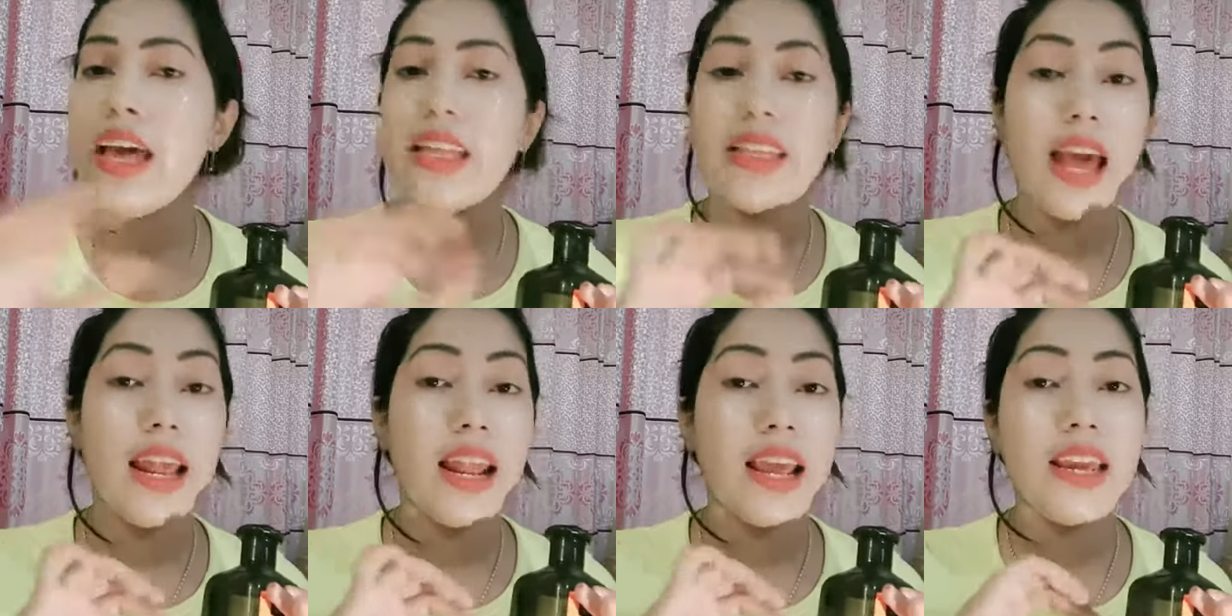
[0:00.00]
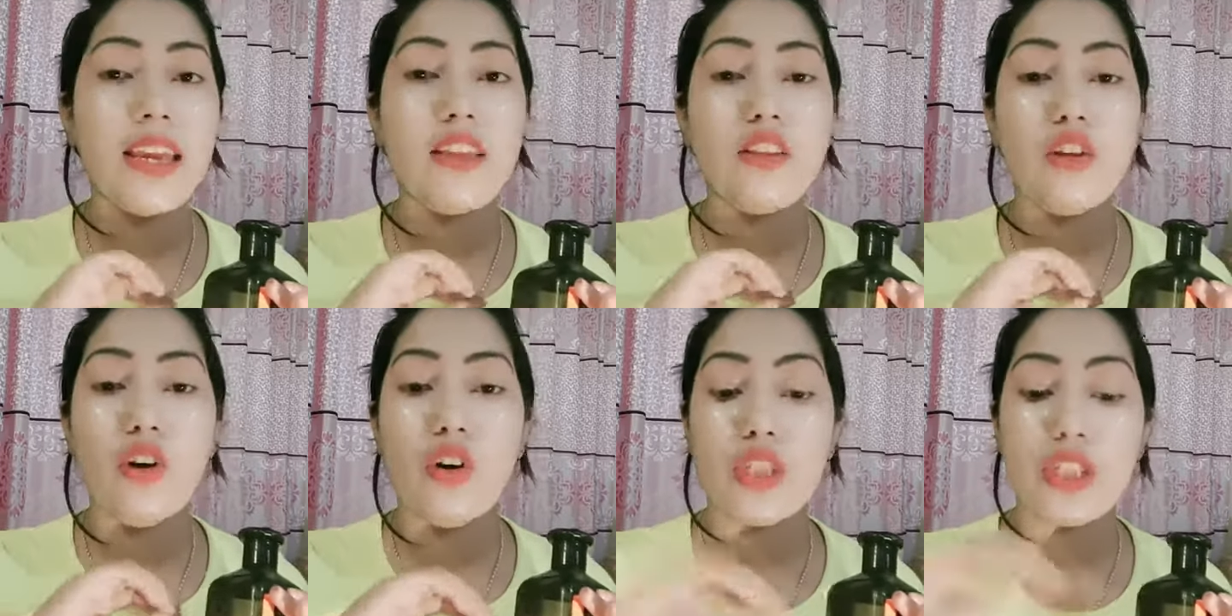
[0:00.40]
তারা
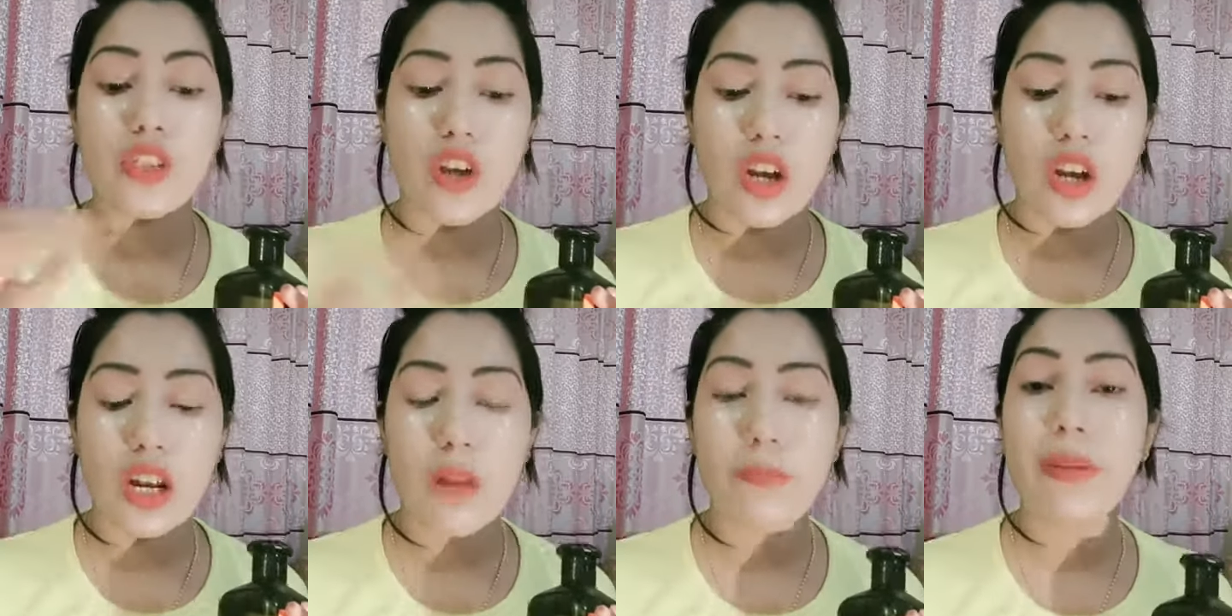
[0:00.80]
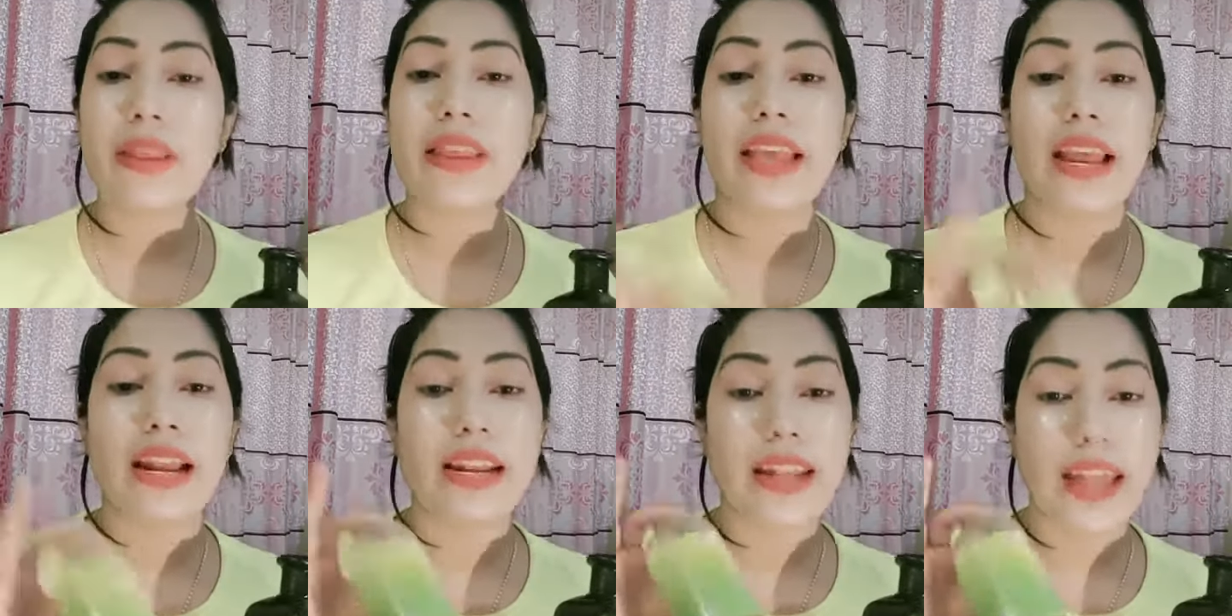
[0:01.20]
কিন্তু হচ্ছে যখন আপনি
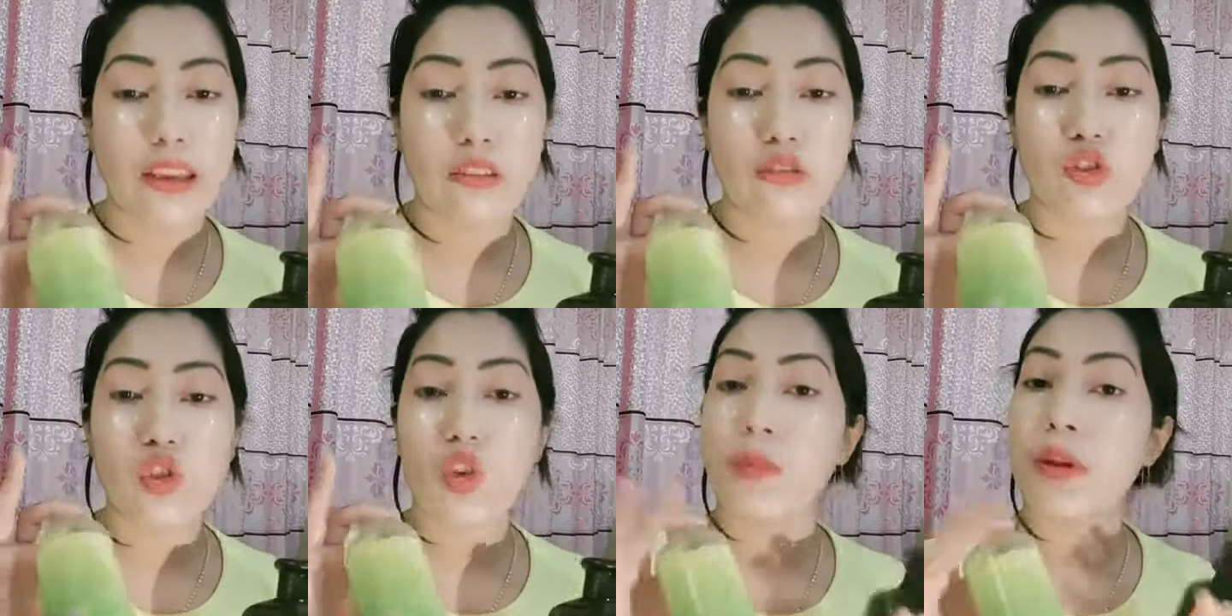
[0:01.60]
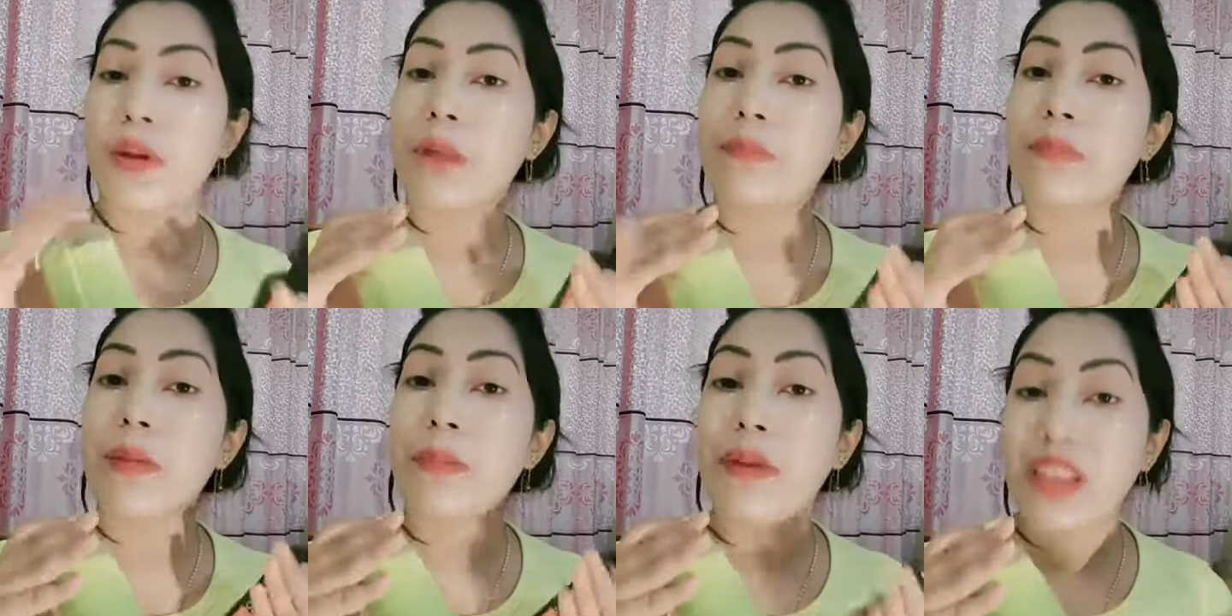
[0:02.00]
তেলটা ইউজ করবেন
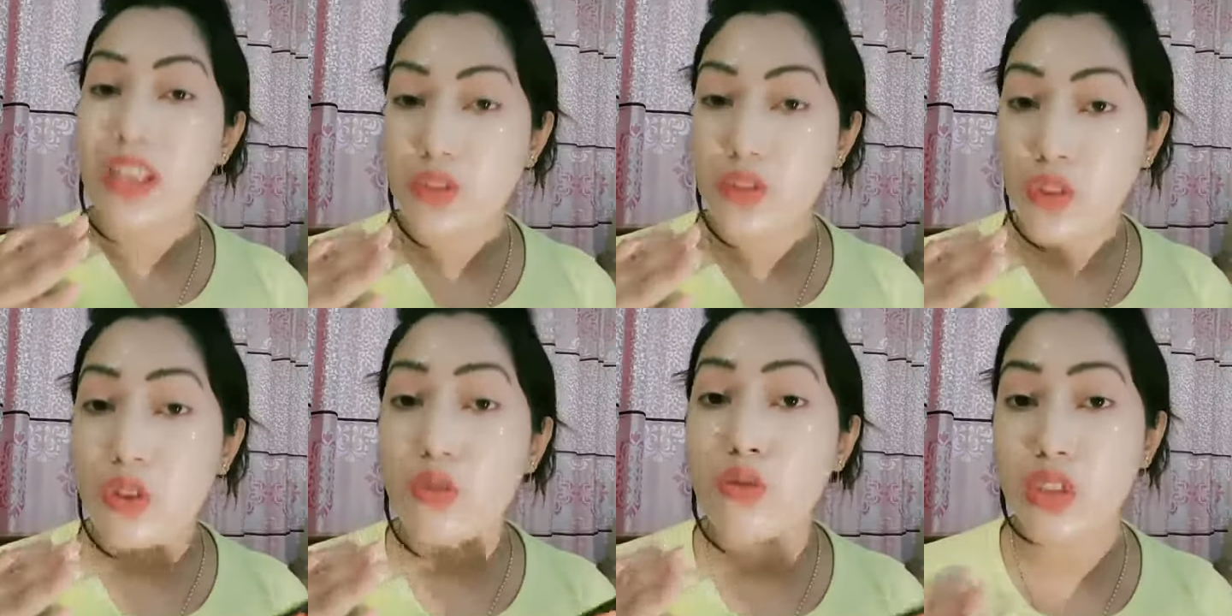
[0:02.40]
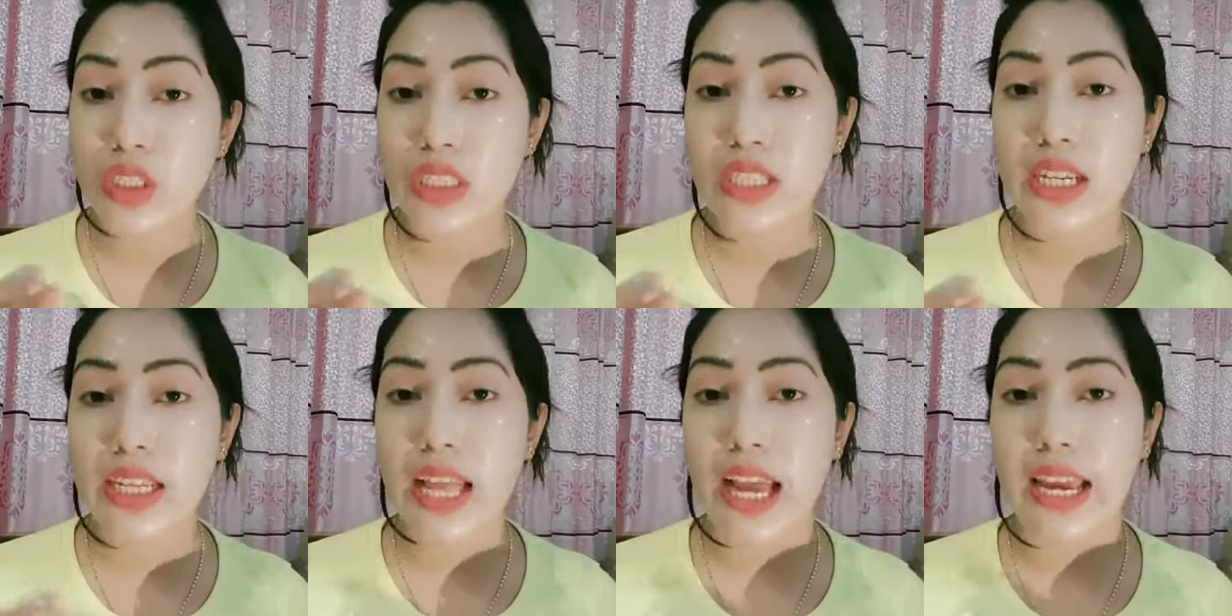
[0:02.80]
আপনার মাথা যদি
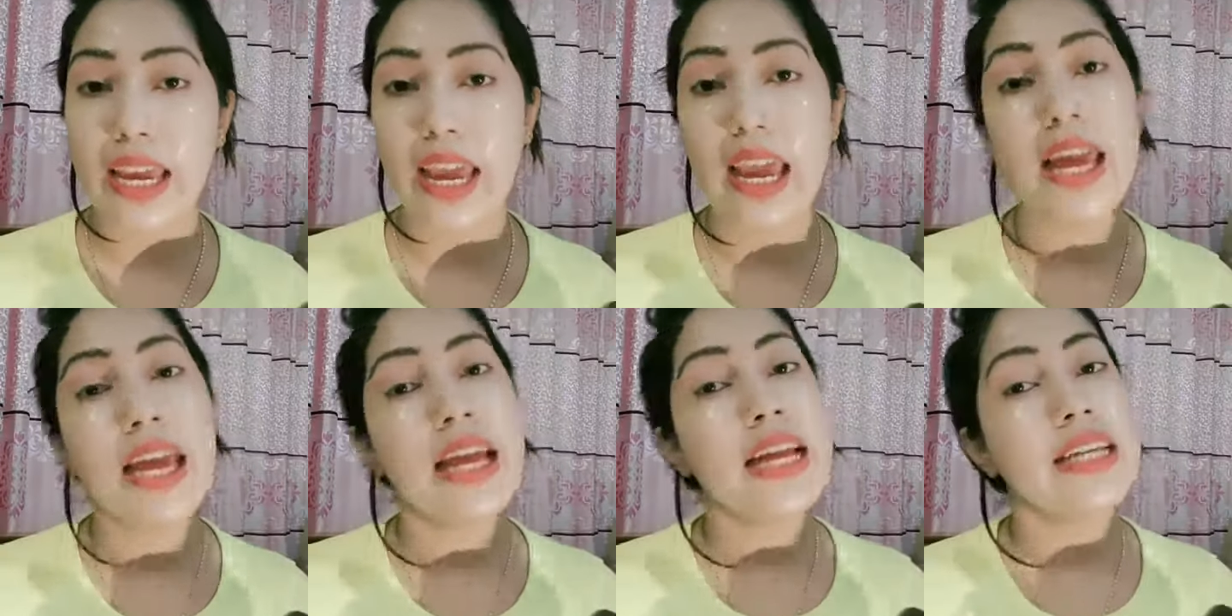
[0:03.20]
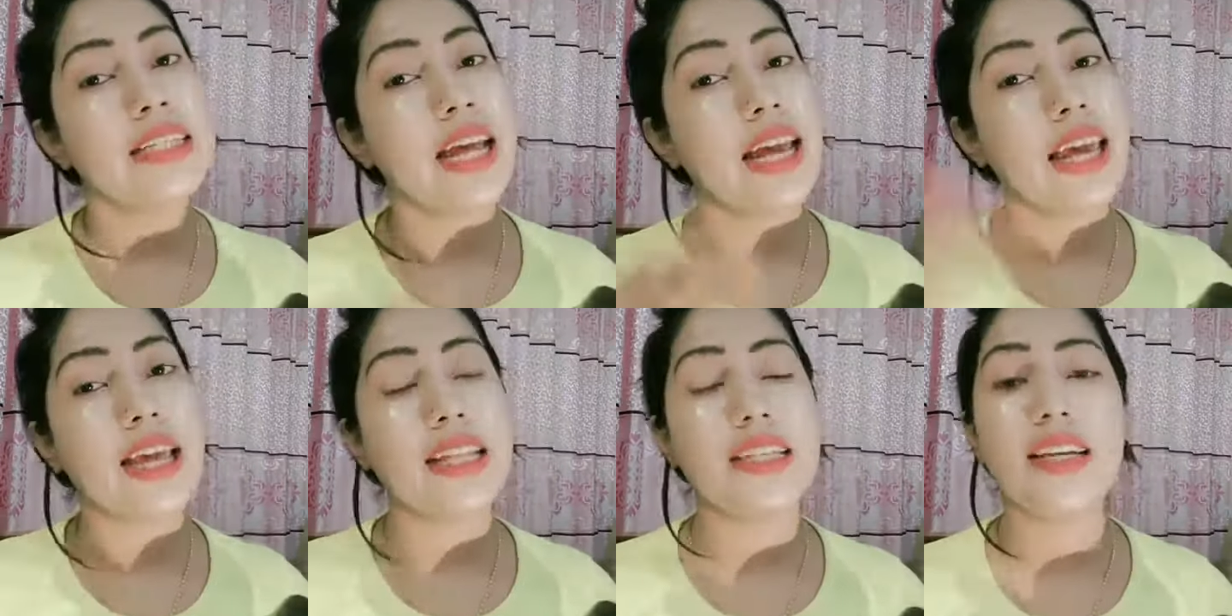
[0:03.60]
খুশকি থাকে
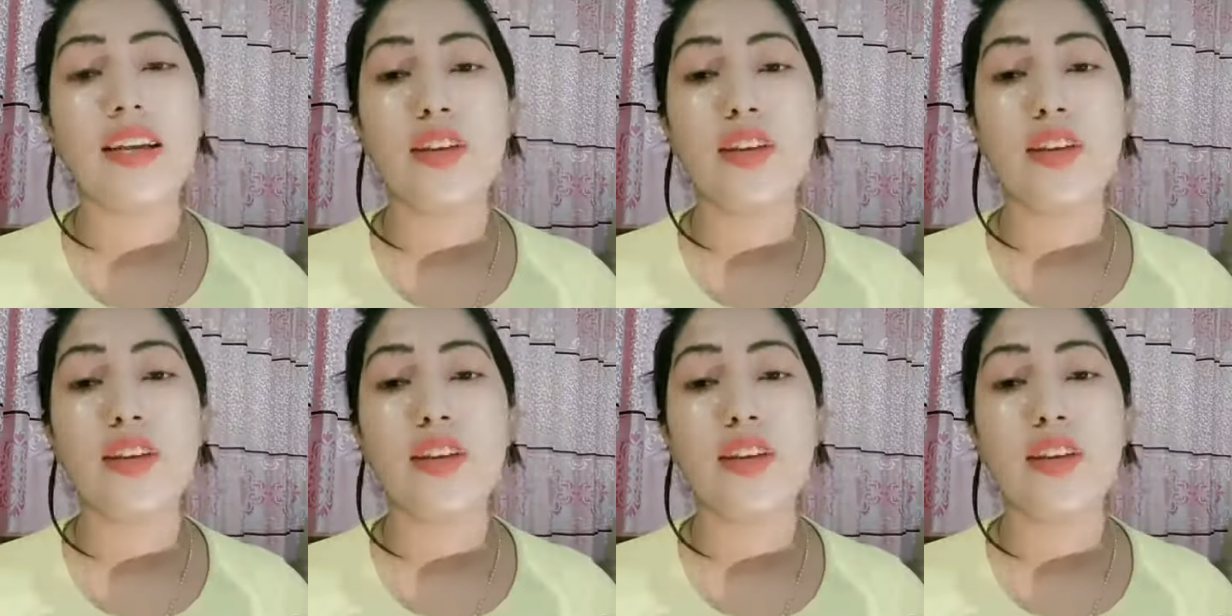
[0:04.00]
সেই ক্ষেত্রে